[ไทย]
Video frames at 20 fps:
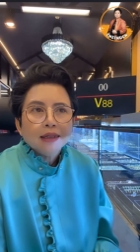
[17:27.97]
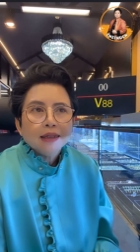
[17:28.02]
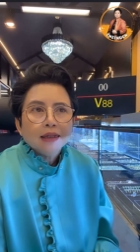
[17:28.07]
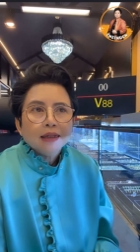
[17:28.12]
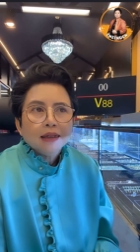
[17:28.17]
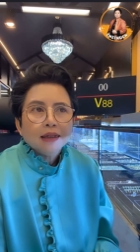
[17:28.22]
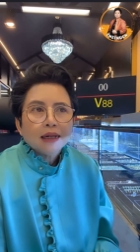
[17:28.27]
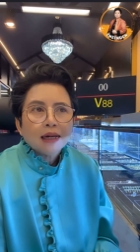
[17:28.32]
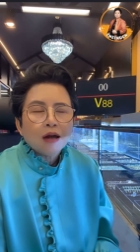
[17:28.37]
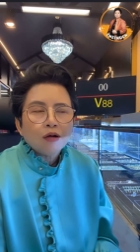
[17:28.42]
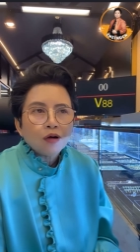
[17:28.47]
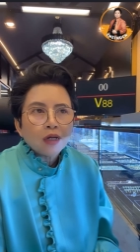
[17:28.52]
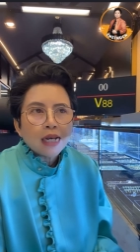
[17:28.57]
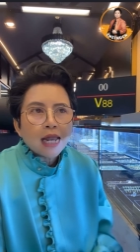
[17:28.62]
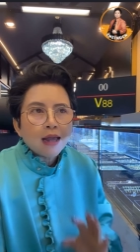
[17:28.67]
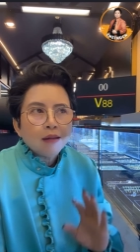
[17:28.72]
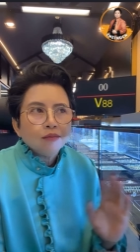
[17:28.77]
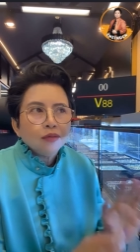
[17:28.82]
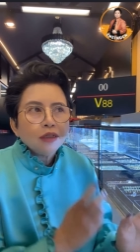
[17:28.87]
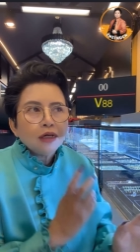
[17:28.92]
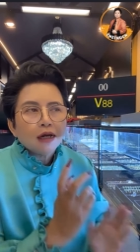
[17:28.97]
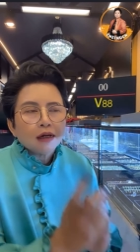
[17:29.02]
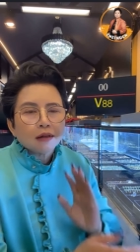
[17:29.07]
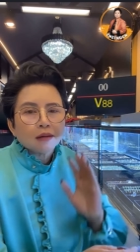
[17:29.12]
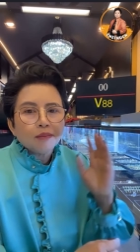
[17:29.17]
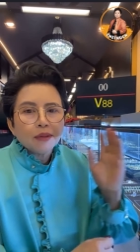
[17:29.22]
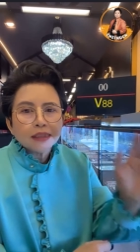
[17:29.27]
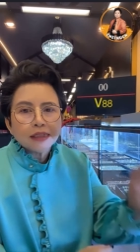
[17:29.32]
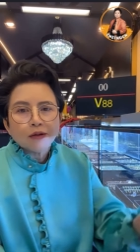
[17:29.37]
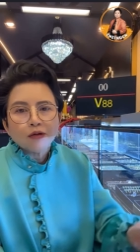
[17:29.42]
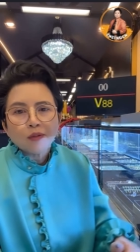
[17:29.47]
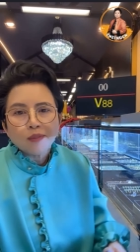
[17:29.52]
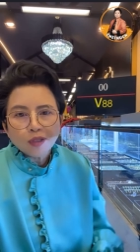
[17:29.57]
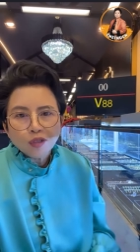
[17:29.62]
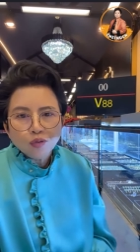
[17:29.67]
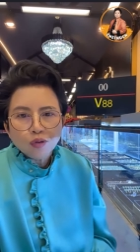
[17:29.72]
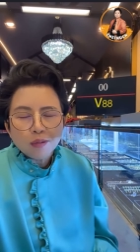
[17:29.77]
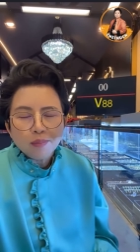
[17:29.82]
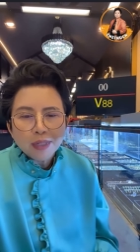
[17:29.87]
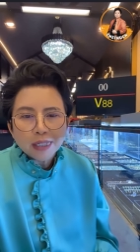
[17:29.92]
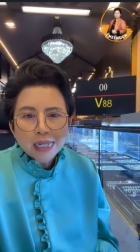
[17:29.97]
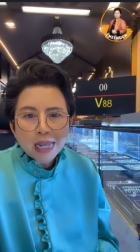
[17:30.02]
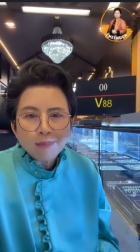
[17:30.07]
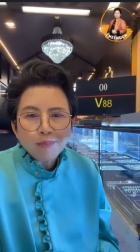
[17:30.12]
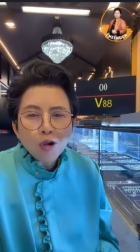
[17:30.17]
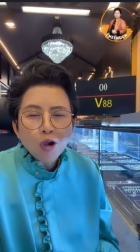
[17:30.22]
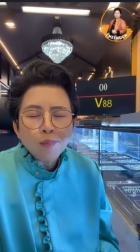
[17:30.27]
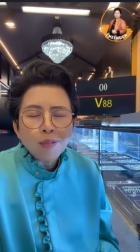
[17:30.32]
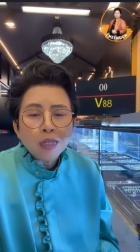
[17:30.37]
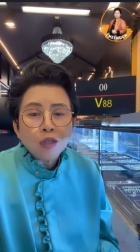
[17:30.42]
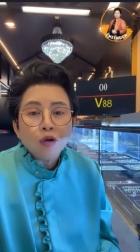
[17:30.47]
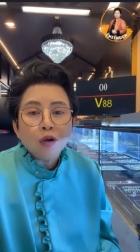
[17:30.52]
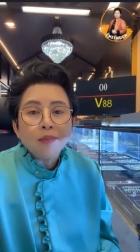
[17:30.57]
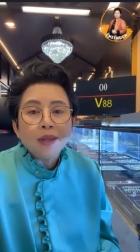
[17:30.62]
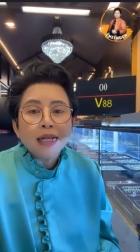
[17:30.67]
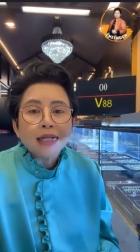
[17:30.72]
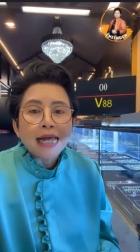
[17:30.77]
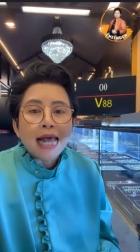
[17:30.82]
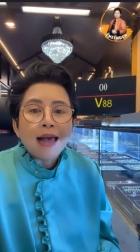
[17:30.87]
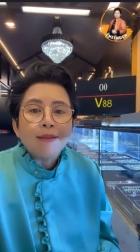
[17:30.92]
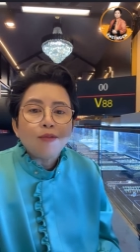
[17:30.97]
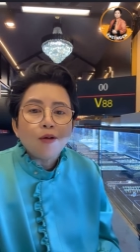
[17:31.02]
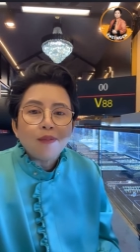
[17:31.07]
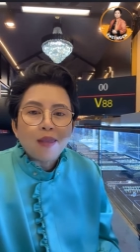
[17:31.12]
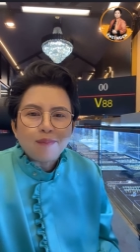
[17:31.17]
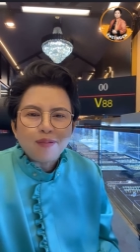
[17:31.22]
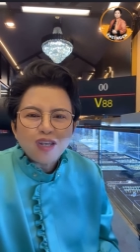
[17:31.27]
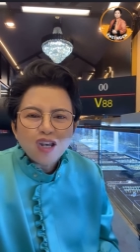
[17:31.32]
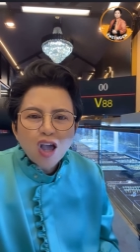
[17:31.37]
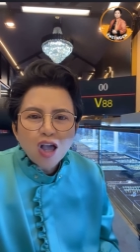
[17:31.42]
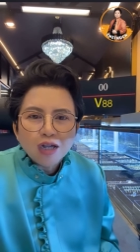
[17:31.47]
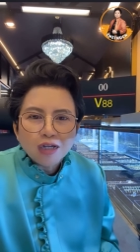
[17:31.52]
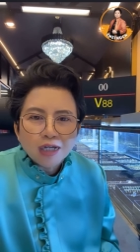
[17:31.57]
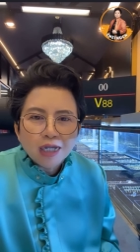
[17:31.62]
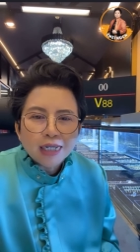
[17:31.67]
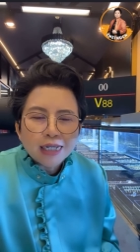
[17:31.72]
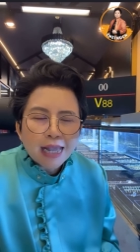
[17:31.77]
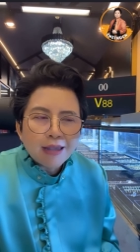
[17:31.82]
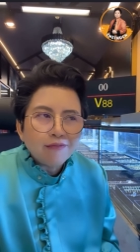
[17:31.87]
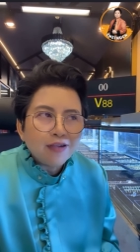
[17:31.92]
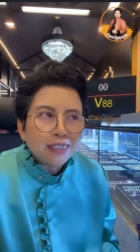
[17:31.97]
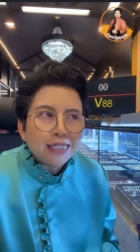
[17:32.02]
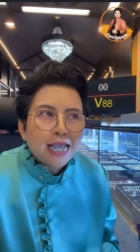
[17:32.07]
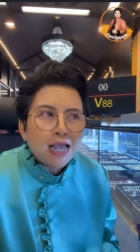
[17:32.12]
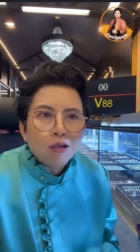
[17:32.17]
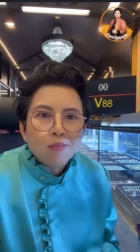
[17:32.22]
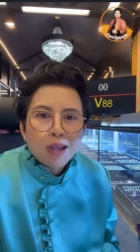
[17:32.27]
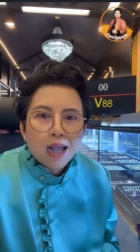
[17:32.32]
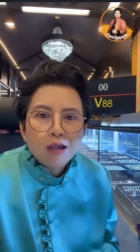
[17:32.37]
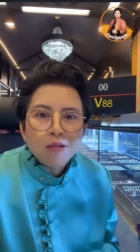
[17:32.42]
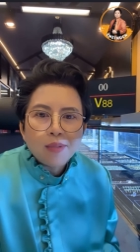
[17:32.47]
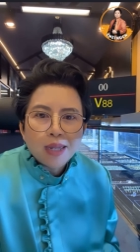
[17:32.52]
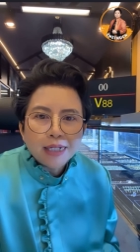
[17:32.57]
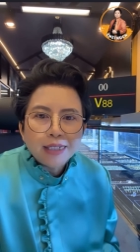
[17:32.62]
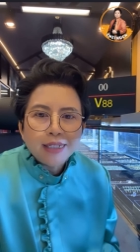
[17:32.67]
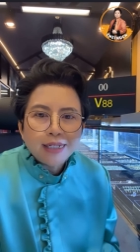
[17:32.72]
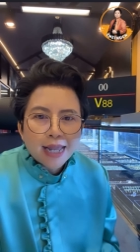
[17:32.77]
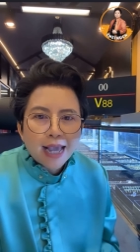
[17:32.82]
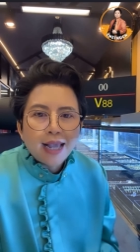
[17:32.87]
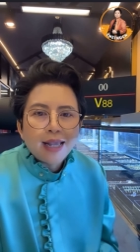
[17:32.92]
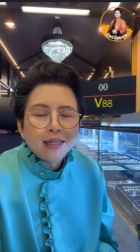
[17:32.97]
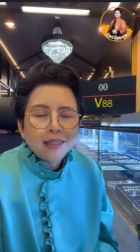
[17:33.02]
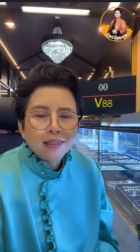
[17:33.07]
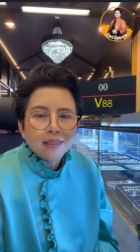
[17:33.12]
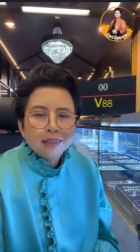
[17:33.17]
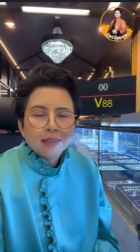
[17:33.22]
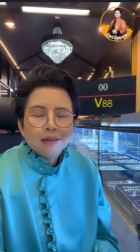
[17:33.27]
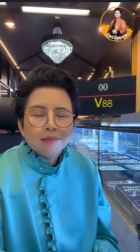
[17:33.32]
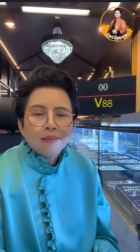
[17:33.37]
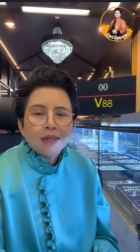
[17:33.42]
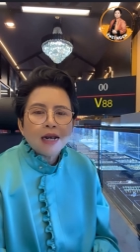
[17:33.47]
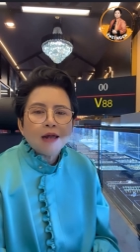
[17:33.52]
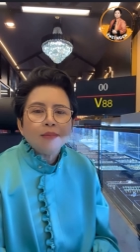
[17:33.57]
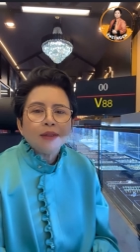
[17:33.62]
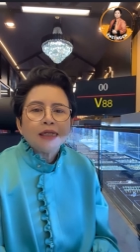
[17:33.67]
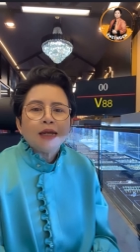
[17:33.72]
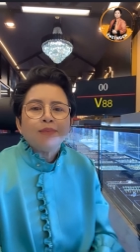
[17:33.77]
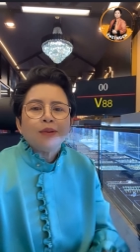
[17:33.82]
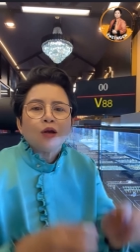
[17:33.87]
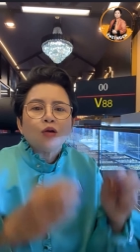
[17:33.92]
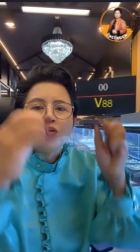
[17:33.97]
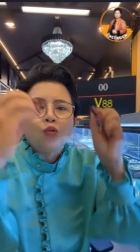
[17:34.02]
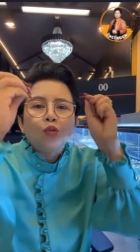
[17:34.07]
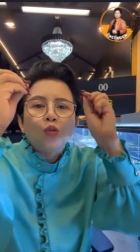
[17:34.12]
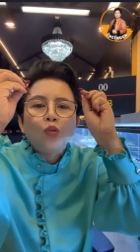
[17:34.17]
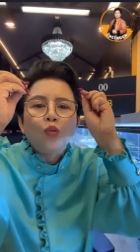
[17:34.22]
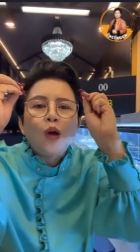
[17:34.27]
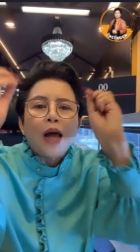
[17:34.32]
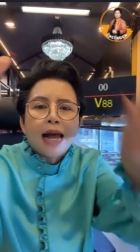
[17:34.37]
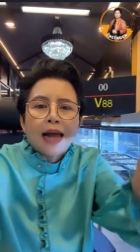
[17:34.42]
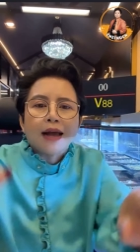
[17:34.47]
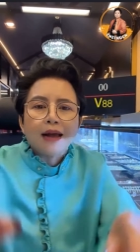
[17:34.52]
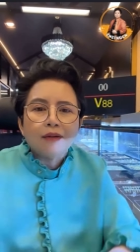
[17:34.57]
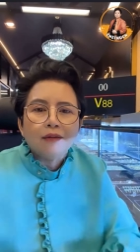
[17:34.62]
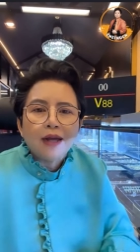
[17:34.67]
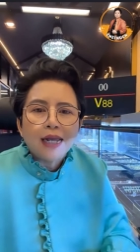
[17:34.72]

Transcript: เขาก็ทำเรื่องไม่ใช่ก็ไปอยู่อเมริกาพอไปอยู่อเมริกาป้าแม่พี่น้องเฮ้ยเขาว่าที่ทำเอามันนี่นะมันน่าไม่ใช่ไปขวางไว้